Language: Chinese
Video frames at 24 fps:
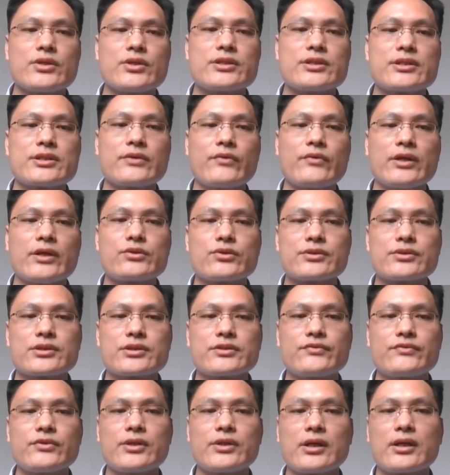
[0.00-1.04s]
我带你做一
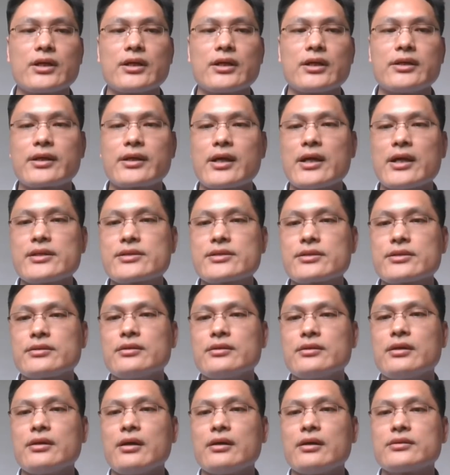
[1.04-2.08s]
个思维游戏，让
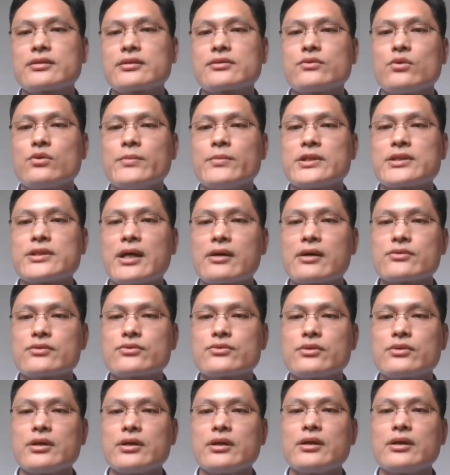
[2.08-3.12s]
KK 和赫拉利
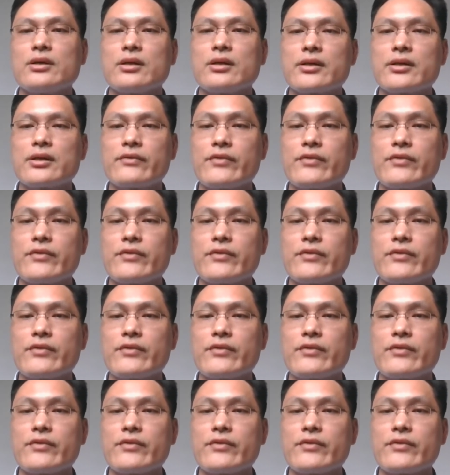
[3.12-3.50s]
打一架。